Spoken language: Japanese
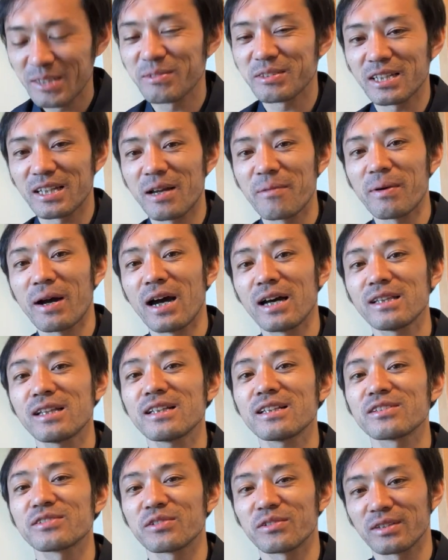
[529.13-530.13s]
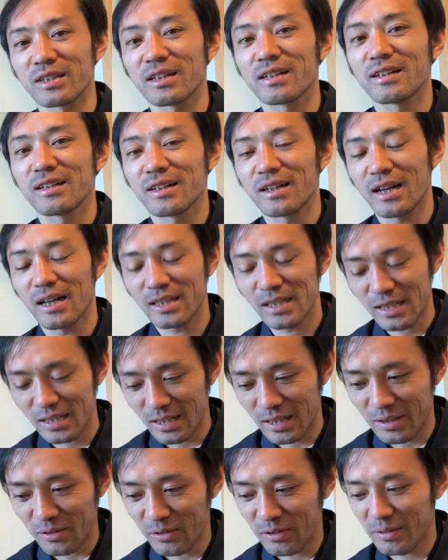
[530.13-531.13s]
久保さん、やっぱ花ですよね。花に
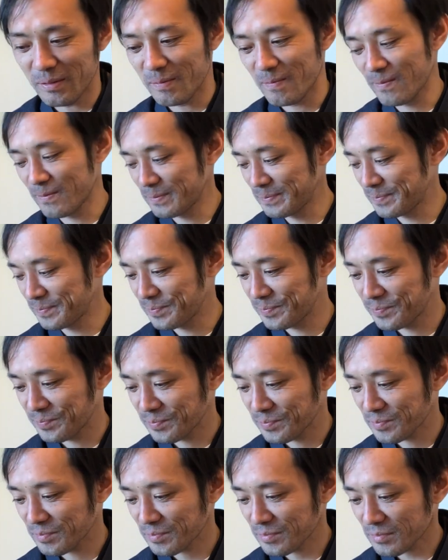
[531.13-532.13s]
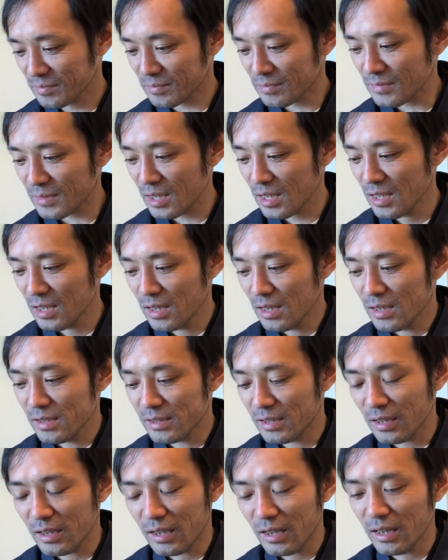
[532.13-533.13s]
なろう。うん、
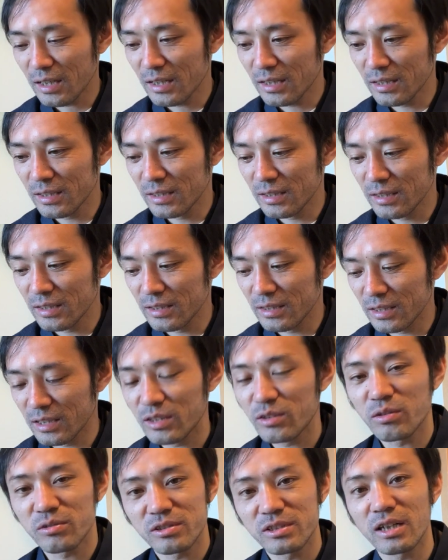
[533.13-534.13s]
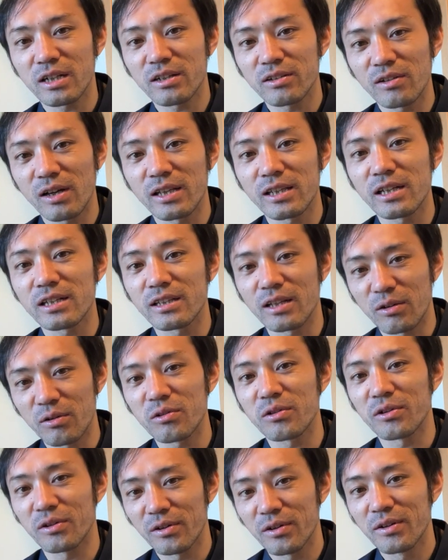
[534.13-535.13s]
世界に一つだけの花にな
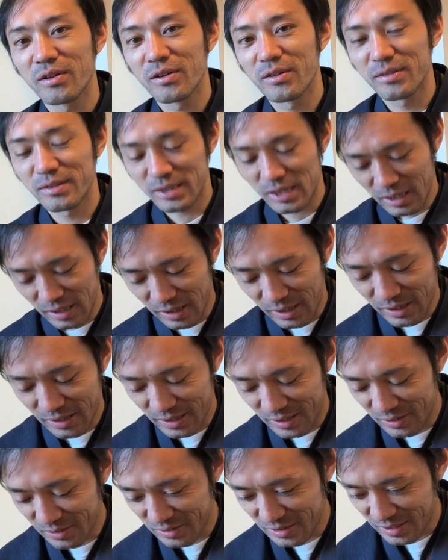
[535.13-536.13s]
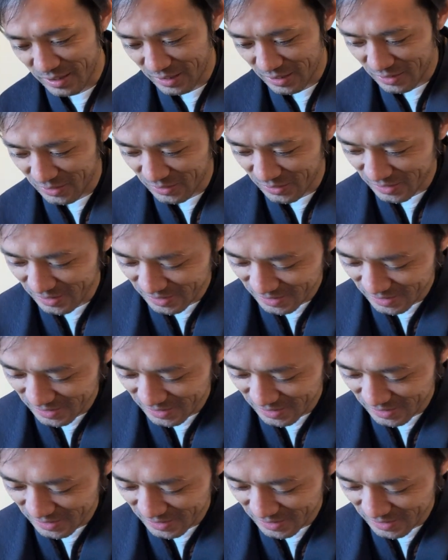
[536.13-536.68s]
ろうよ。世界に一つだけの。